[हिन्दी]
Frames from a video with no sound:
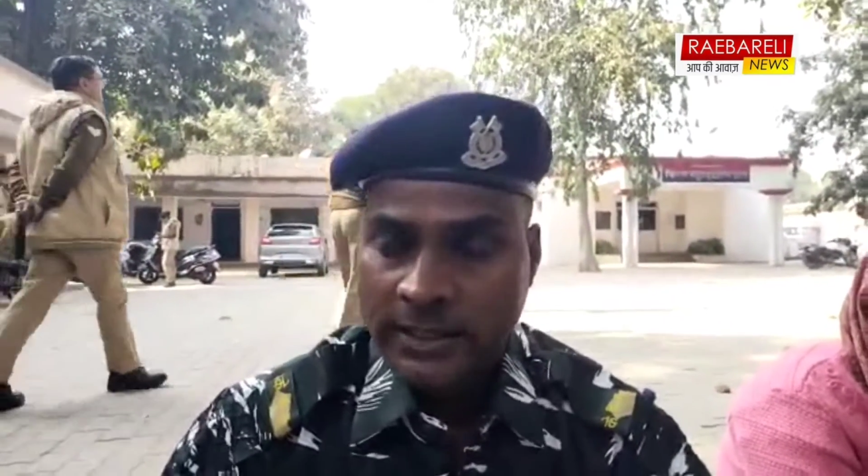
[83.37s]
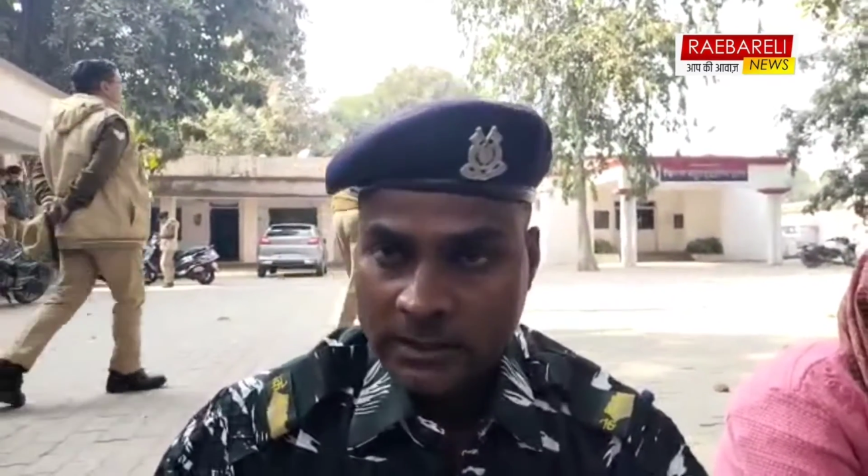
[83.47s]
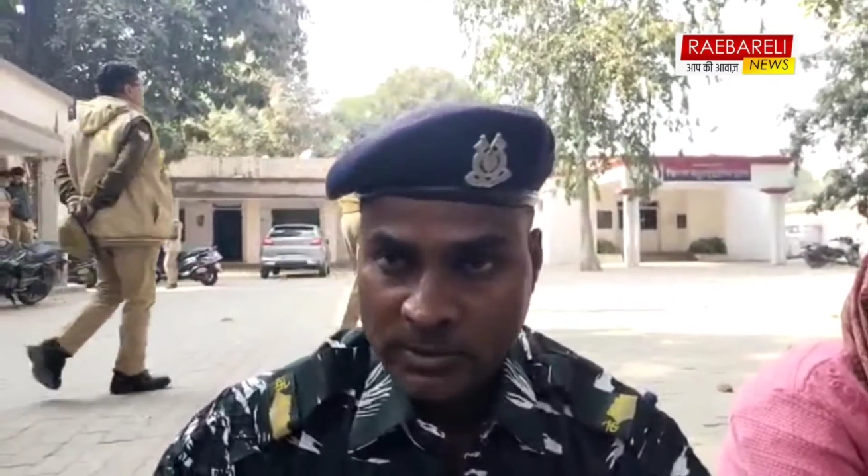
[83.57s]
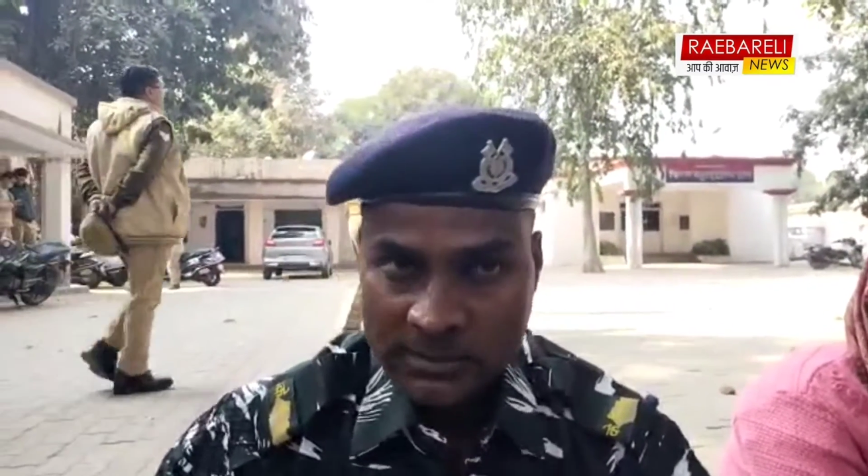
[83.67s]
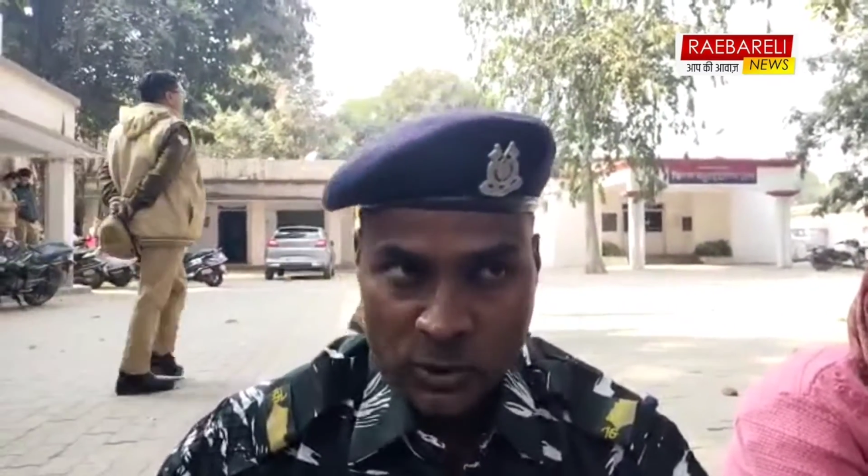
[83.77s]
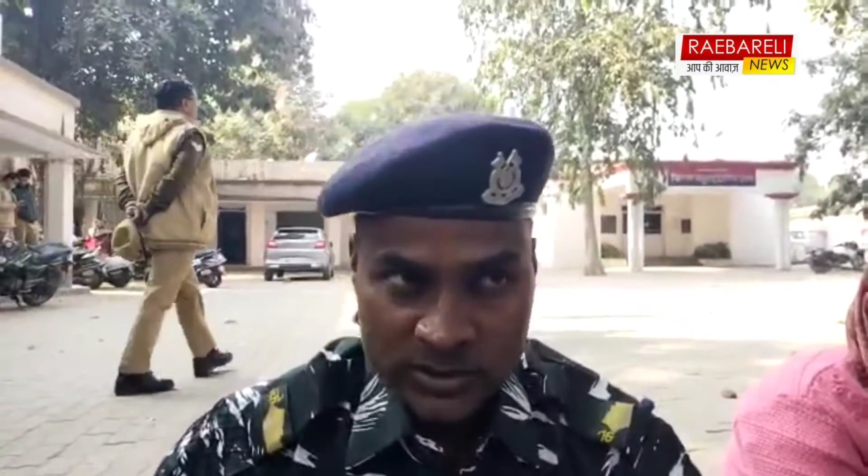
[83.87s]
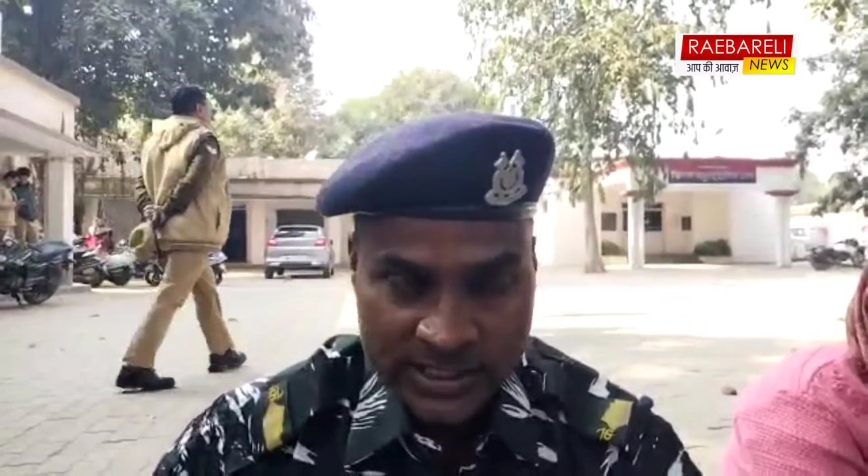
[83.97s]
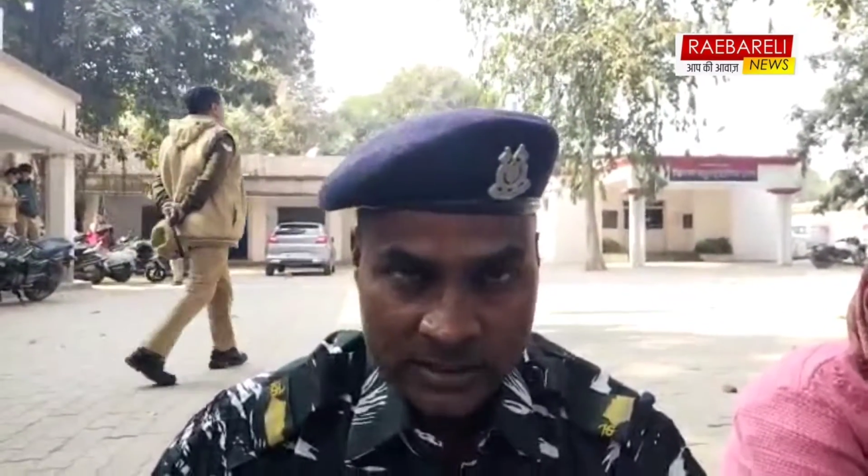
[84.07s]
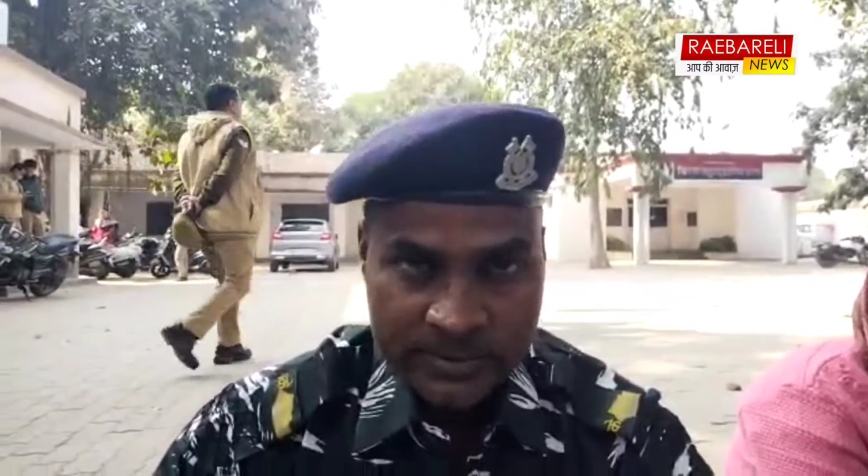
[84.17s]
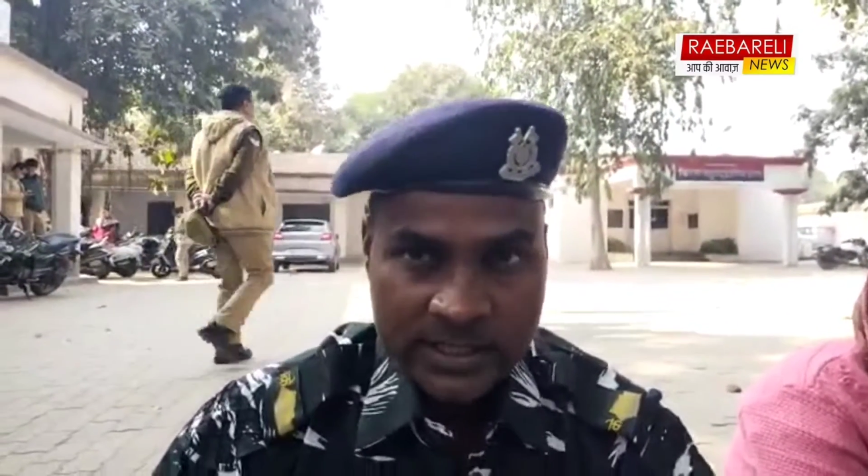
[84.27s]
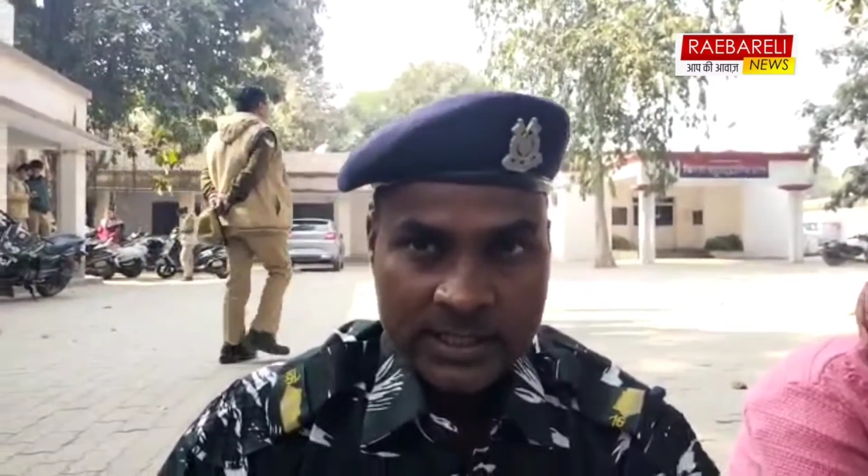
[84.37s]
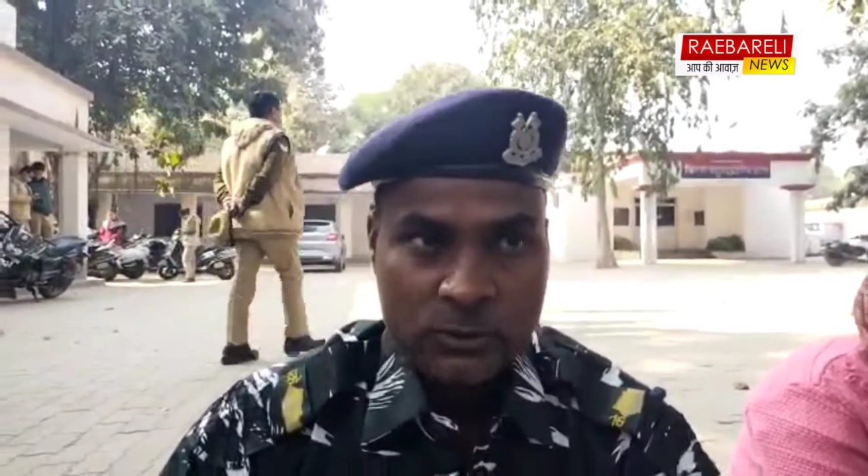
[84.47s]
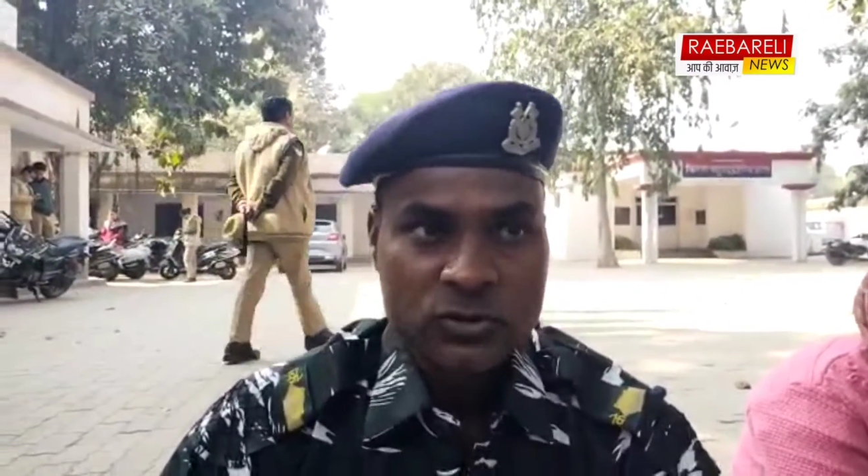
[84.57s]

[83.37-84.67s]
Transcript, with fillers: लेखपाल महोदय नापने गए